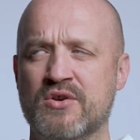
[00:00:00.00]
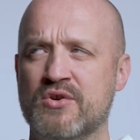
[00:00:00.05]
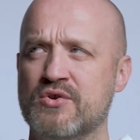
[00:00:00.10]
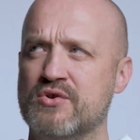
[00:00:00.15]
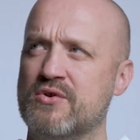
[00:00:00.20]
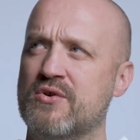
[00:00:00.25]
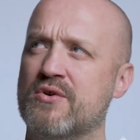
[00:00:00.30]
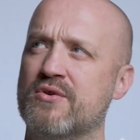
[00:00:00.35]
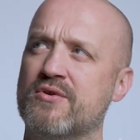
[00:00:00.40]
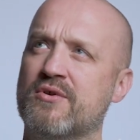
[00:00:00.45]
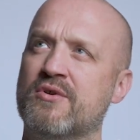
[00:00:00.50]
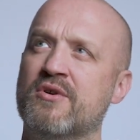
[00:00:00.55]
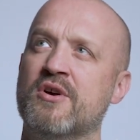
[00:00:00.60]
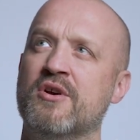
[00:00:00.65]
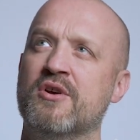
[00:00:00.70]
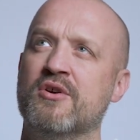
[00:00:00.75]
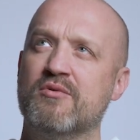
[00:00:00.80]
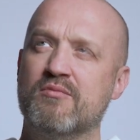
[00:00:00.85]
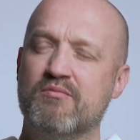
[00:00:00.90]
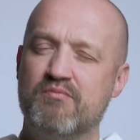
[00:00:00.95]
Skoro
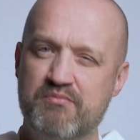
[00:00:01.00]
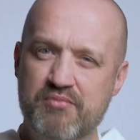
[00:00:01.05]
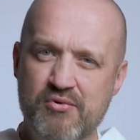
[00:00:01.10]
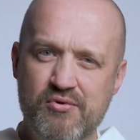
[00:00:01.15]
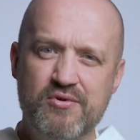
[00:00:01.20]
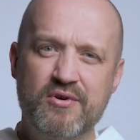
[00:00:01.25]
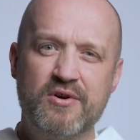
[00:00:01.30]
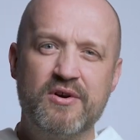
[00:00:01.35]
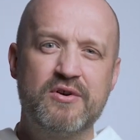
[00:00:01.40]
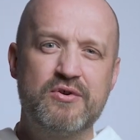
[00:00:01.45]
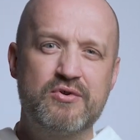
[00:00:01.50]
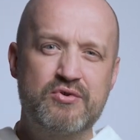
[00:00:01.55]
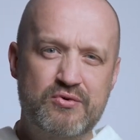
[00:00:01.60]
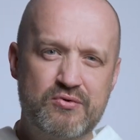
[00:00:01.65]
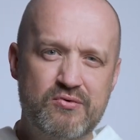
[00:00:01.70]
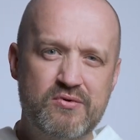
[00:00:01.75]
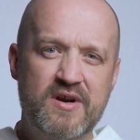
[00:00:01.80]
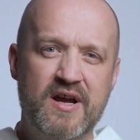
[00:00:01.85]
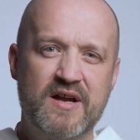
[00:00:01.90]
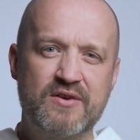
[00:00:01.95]
Bóg
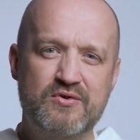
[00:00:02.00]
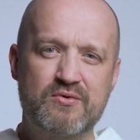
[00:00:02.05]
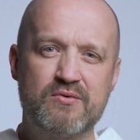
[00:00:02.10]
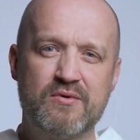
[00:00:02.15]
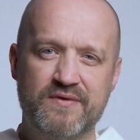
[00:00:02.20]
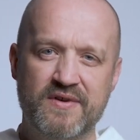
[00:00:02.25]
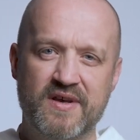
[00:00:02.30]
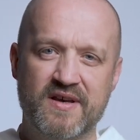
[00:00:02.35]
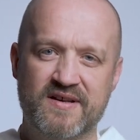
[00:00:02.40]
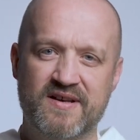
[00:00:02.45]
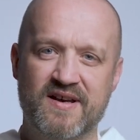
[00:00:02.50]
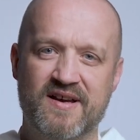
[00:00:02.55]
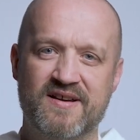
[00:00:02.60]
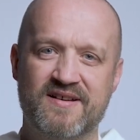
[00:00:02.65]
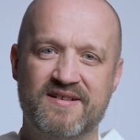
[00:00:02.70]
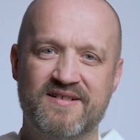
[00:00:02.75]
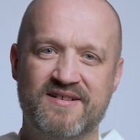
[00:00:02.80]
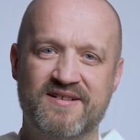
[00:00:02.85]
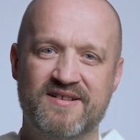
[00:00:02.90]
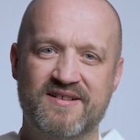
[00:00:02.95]
szuka człowieka,
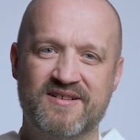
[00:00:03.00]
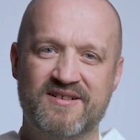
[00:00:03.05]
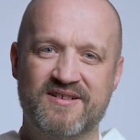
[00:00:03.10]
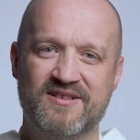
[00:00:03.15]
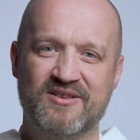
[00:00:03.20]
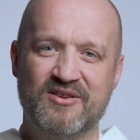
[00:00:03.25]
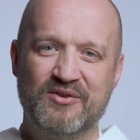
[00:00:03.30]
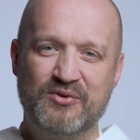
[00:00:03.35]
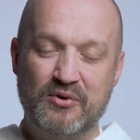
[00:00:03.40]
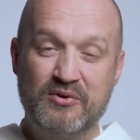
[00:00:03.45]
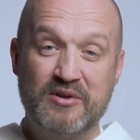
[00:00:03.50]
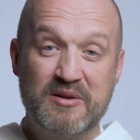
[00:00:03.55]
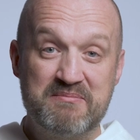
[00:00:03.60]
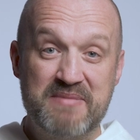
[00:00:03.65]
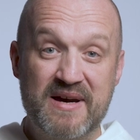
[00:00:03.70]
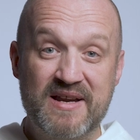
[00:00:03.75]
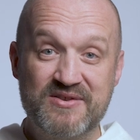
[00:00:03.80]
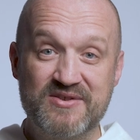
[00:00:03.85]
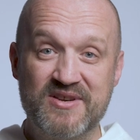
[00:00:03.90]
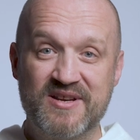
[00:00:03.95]
to tym
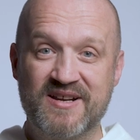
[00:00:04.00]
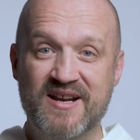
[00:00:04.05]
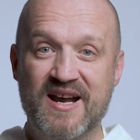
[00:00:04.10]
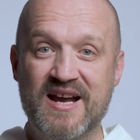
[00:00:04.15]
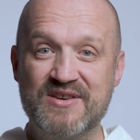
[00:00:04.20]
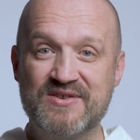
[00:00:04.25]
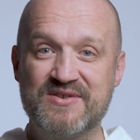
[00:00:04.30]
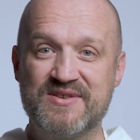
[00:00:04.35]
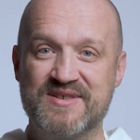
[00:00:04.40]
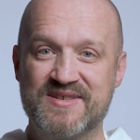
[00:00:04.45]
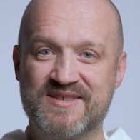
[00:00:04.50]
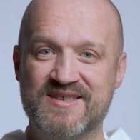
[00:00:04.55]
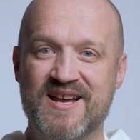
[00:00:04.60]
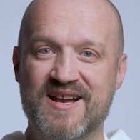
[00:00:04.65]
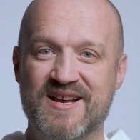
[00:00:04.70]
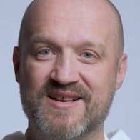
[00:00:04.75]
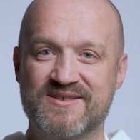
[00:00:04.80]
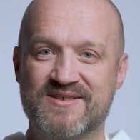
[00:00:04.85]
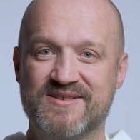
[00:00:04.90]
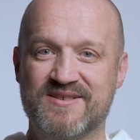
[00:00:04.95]
bardziej każdy z
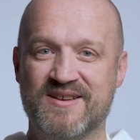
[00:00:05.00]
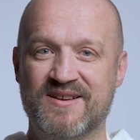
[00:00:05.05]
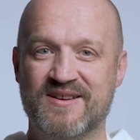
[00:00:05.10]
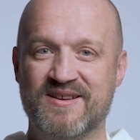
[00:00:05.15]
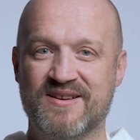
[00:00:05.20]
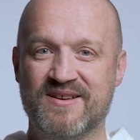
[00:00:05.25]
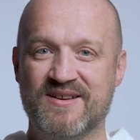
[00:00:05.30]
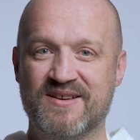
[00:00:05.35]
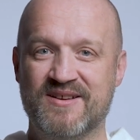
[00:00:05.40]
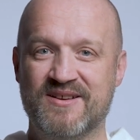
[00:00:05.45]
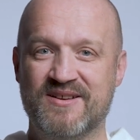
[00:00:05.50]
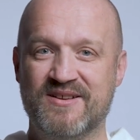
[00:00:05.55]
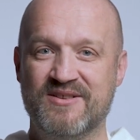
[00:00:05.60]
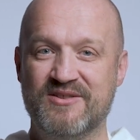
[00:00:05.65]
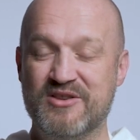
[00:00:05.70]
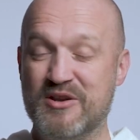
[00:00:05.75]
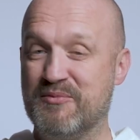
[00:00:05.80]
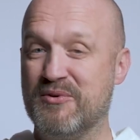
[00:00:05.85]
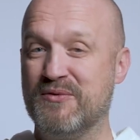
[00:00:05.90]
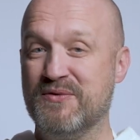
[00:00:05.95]
nas
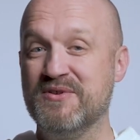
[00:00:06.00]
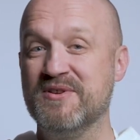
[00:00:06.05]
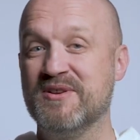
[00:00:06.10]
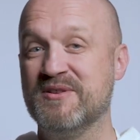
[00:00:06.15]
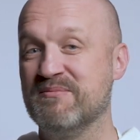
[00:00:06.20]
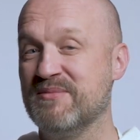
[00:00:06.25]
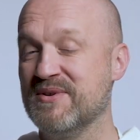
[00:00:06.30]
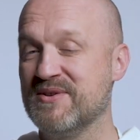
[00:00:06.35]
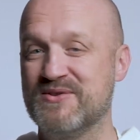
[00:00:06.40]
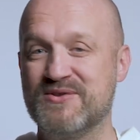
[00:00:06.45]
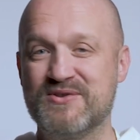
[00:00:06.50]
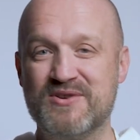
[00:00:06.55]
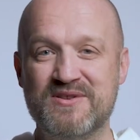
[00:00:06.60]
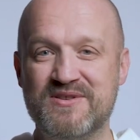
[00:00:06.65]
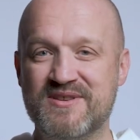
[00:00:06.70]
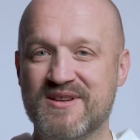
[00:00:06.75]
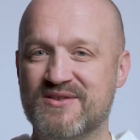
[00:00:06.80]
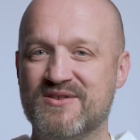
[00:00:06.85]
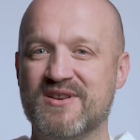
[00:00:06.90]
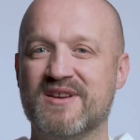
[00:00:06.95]
nie powinien
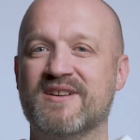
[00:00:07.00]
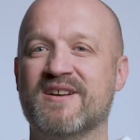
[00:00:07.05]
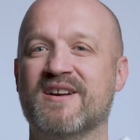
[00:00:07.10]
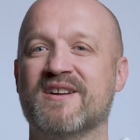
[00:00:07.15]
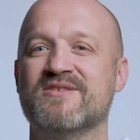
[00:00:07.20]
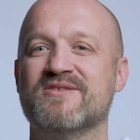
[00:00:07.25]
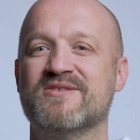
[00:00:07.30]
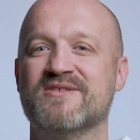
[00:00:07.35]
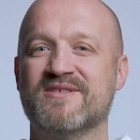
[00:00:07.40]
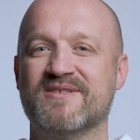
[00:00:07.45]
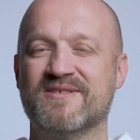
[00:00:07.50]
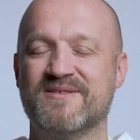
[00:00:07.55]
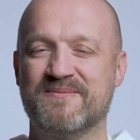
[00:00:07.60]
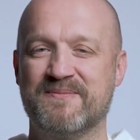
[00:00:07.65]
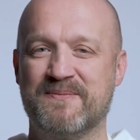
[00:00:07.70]
bezczynnie czekać.